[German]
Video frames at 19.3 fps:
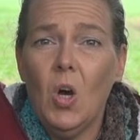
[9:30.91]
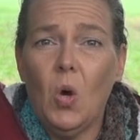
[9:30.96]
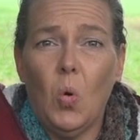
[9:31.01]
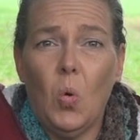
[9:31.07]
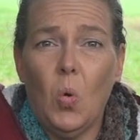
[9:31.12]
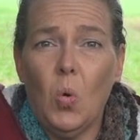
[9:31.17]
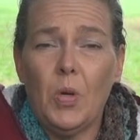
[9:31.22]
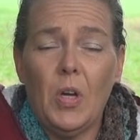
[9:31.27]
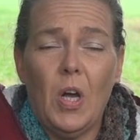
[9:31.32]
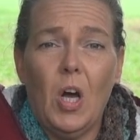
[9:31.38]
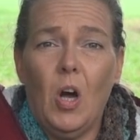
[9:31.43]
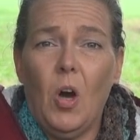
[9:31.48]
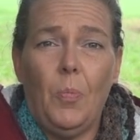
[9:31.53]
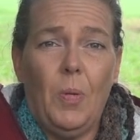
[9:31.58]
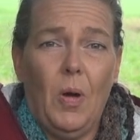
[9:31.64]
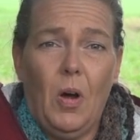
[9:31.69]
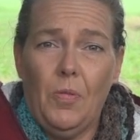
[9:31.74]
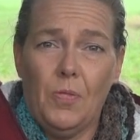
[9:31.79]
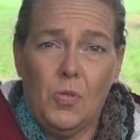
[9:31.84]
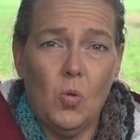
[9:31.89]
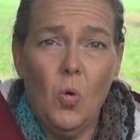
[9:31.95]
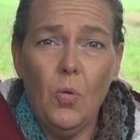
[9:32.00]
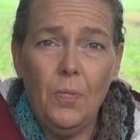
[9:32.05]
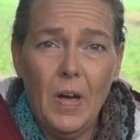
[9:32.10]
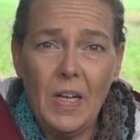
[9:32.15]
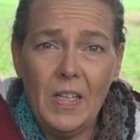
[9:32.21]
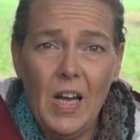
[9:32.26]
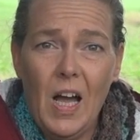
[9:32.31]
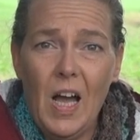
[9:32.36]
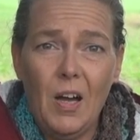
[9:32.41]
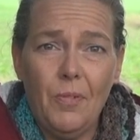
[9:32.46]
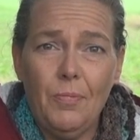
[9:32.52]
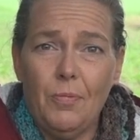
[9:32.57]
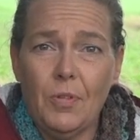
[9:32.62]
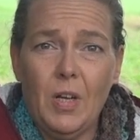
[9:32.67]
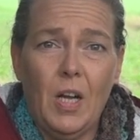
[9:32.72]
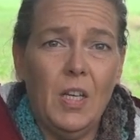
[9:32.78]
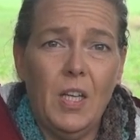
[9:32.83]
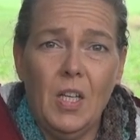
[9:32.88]
oder ob er aufs Sofa darf
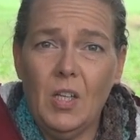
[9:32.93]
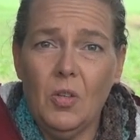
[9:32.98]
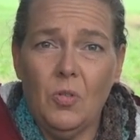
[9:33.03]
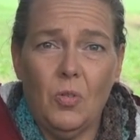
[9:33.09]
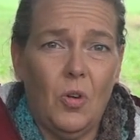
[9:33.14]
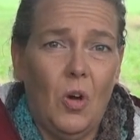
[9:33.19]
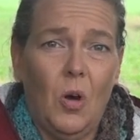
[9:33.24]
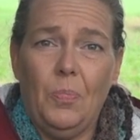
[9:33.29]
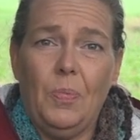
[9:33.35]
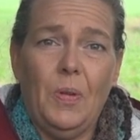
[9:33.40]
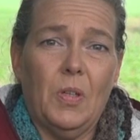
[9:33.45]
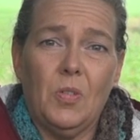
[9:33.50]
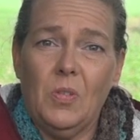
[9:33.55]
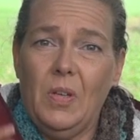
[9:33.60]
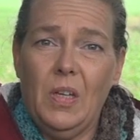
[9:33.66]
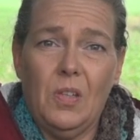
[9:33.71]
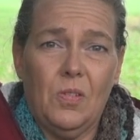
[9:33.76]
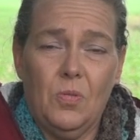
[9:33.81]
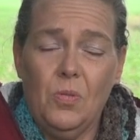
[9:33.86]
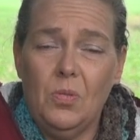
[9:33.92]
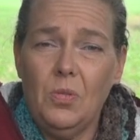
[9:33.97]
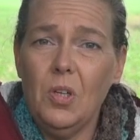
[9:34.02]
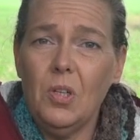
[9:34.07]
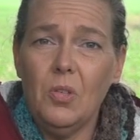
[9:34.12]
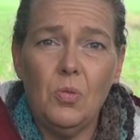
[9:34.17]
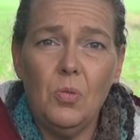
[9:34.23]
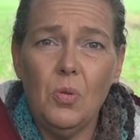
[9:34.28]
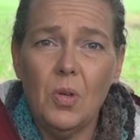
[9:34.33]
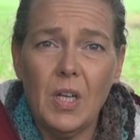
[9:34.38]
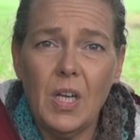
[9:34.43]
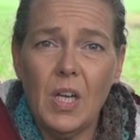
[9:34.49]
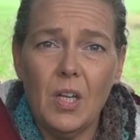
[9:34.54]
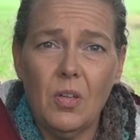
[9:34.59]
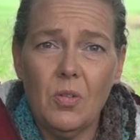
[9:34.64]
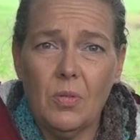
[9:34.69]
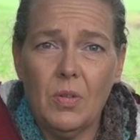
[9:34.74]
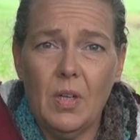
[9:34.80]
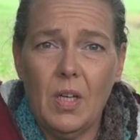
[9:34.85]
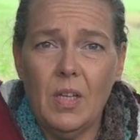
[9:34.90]
oder nicht oder ob ihr zuerst durch die Tür
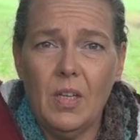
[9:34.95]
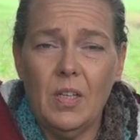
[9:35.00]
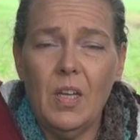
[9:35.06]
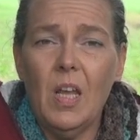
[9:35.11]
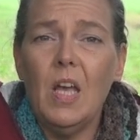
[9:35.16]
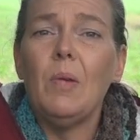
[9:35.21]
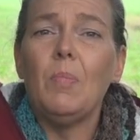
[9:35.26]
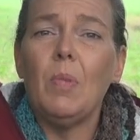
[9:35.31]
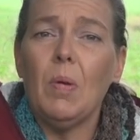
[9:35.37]
geht oder nicht.